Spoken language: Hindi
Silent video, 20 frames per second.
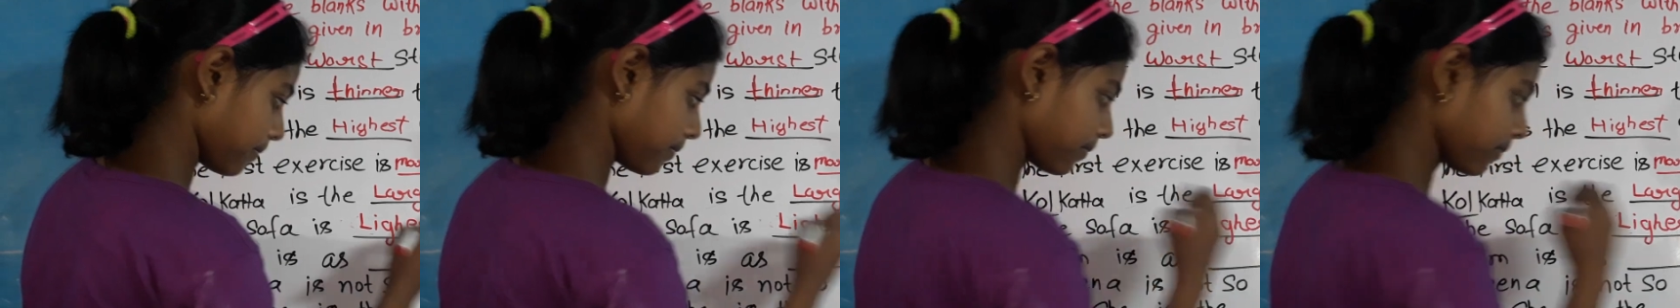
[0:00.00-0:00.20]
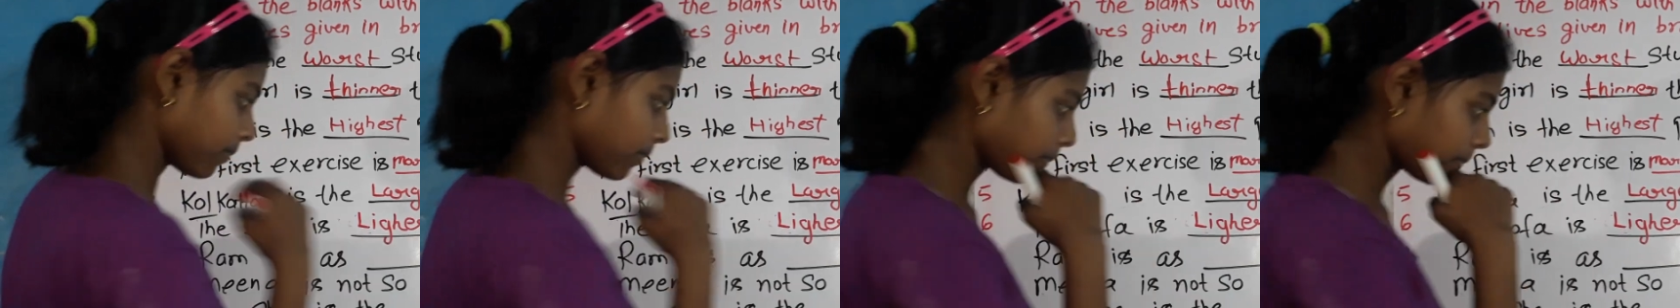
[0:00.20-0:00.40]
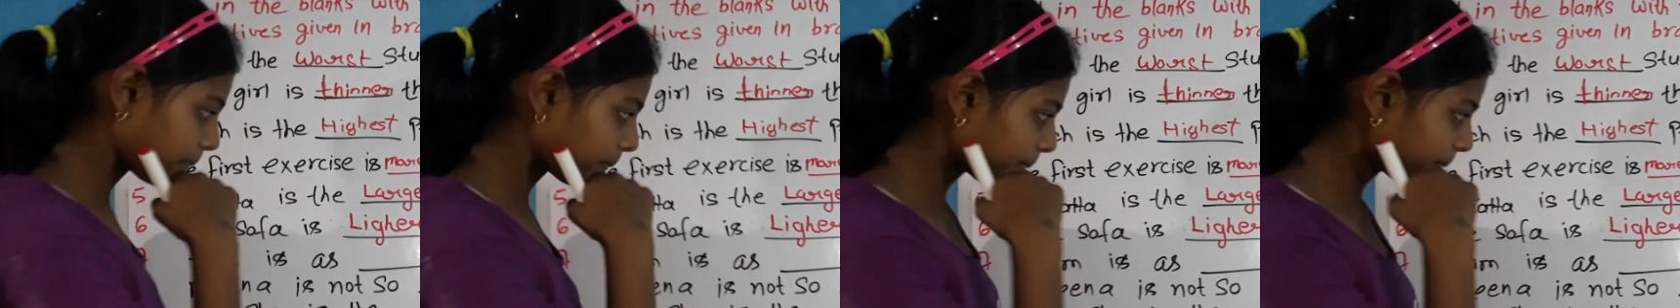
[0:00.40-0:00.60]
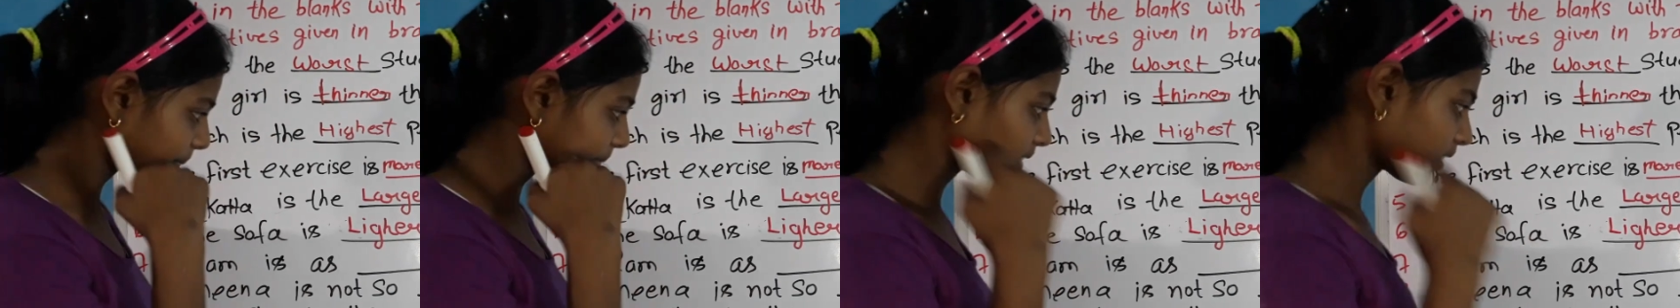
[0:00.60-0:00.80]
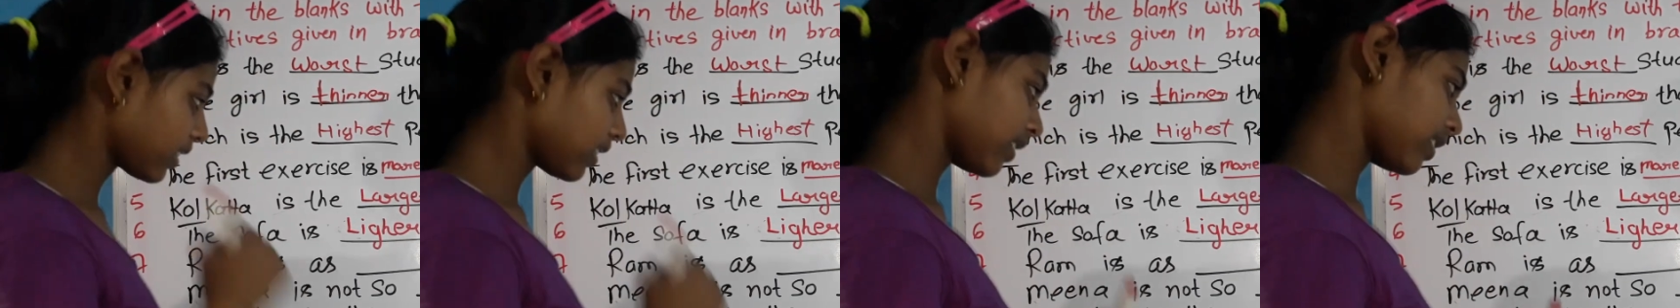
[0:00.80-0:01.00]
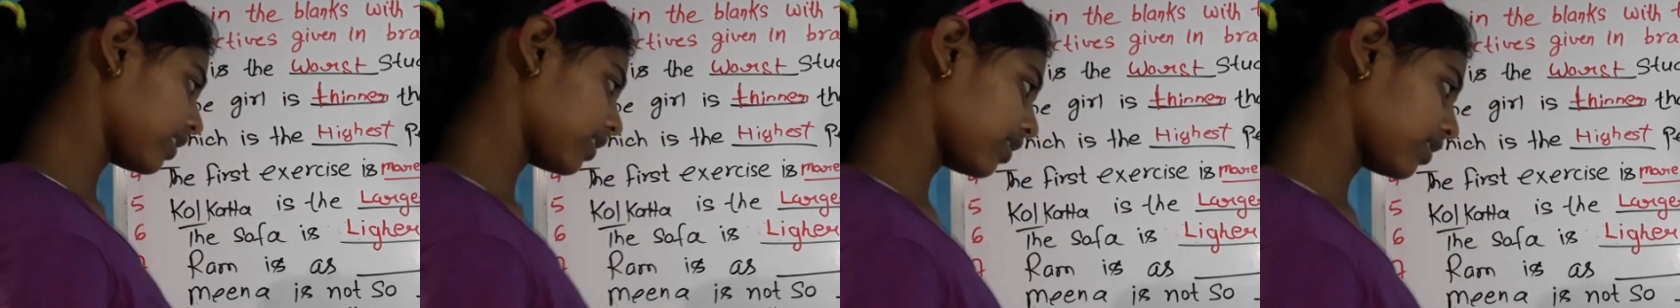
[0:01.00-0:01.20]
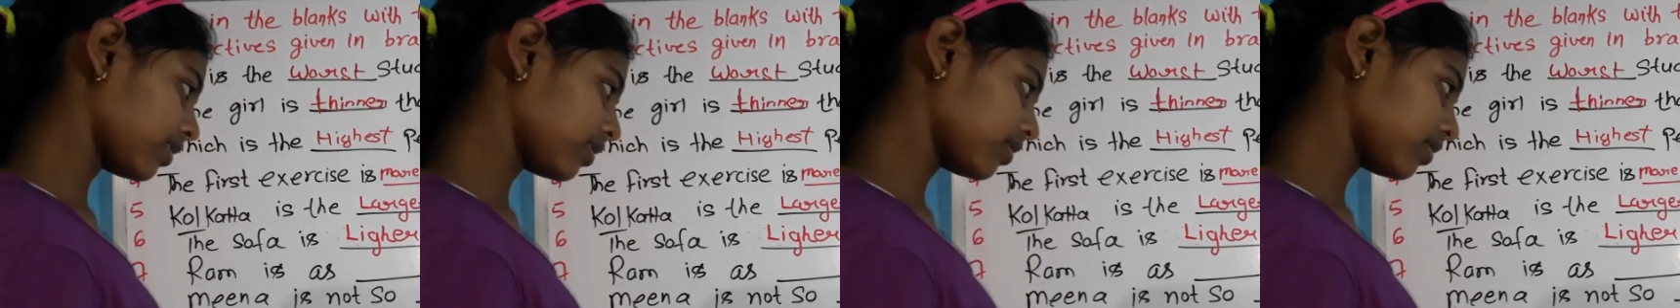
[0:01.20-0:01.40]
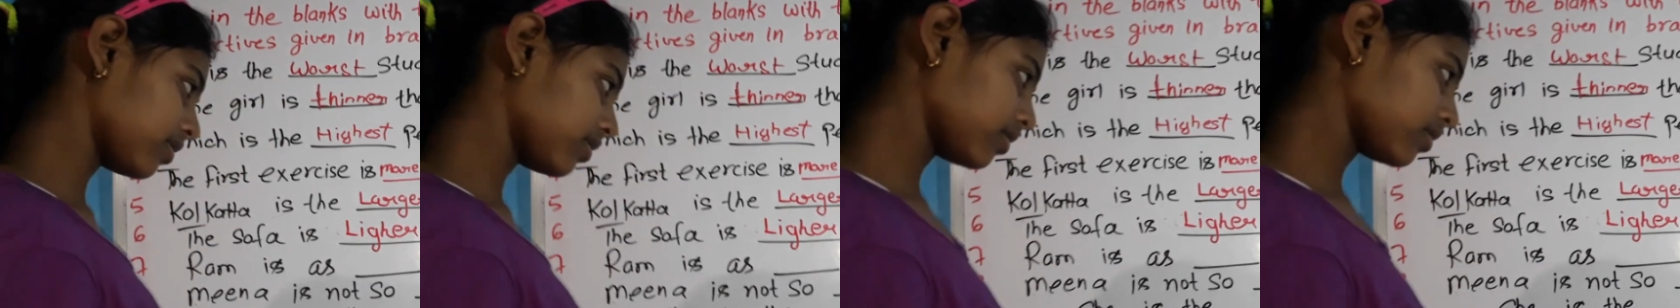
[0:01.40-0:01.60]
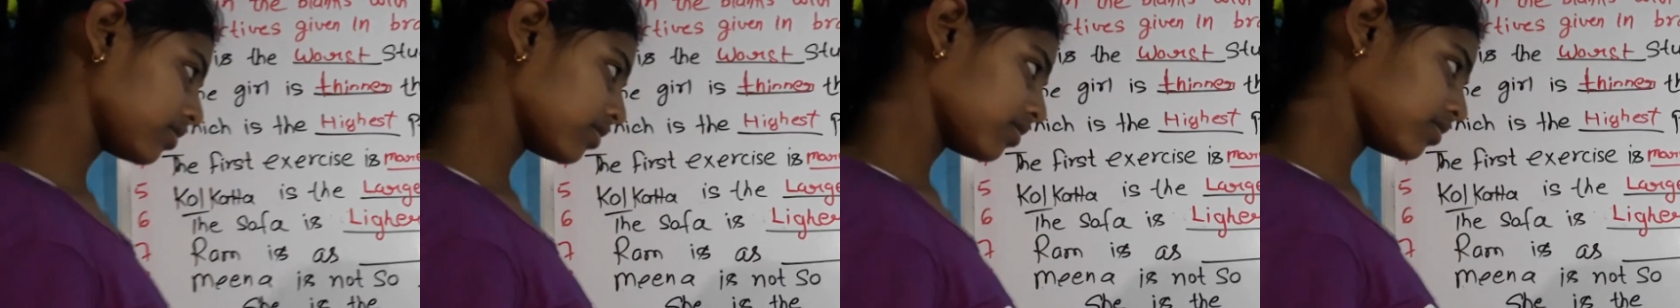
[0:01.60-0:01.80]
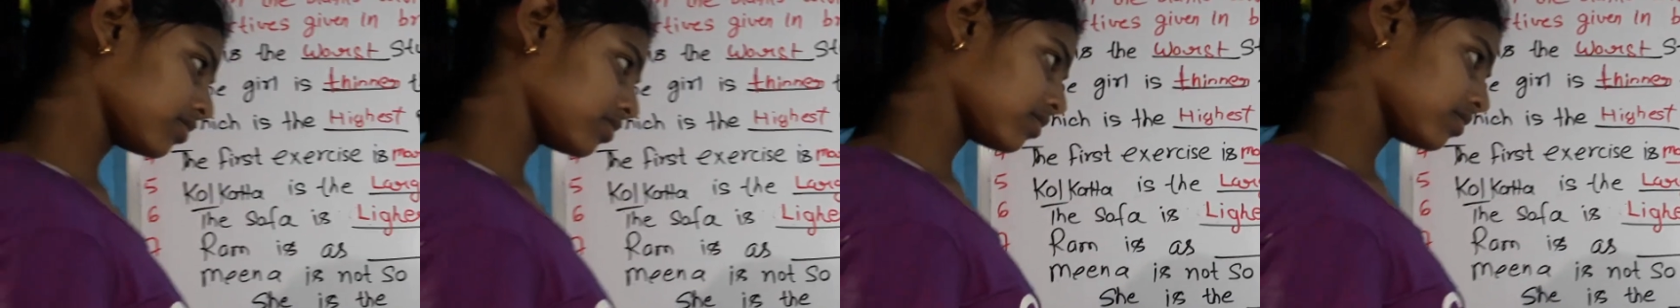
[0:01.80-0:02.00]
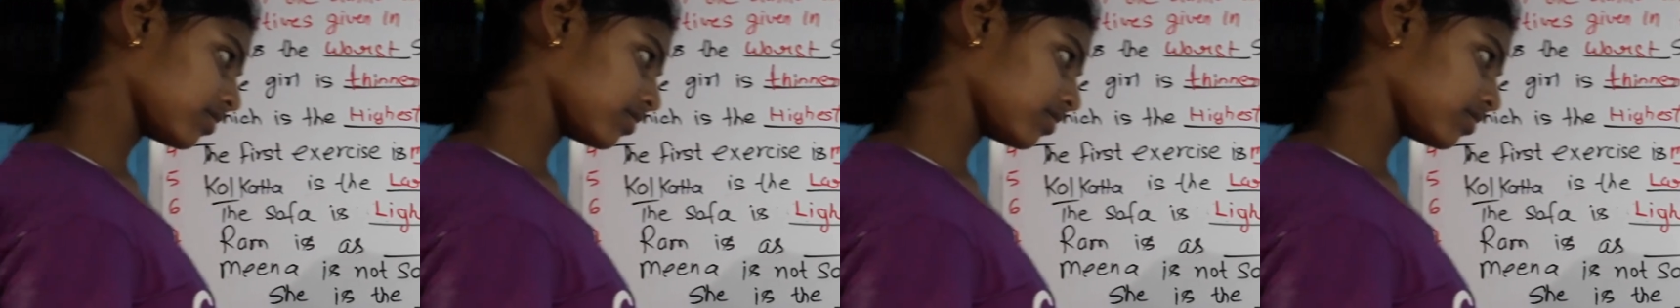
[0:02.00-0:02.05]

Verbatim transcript: स्पेलिंग देखो कहाँ गड़बड़